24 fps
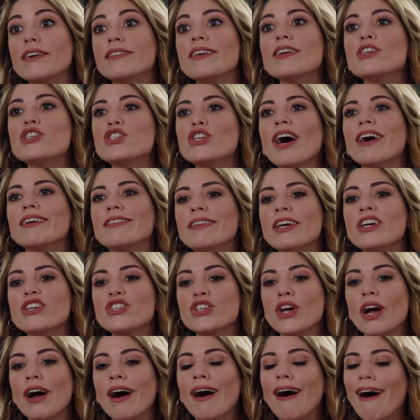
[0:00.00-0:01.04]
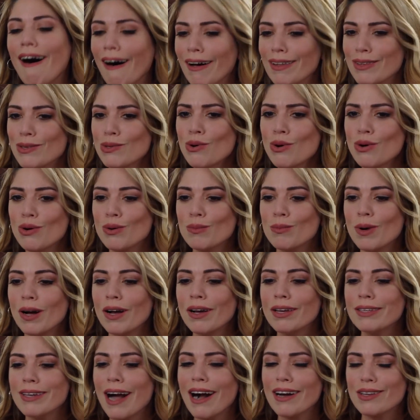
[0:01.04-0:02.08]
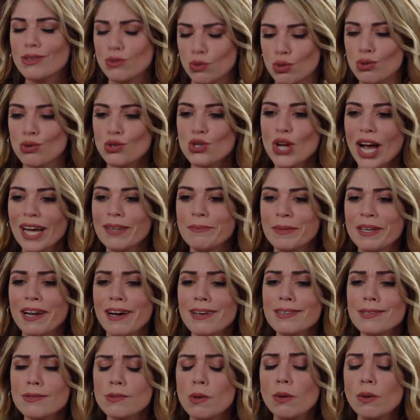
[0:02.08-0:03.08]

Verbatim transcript: ateş de ateş. Anlıyorum. Yani Türkçen biraz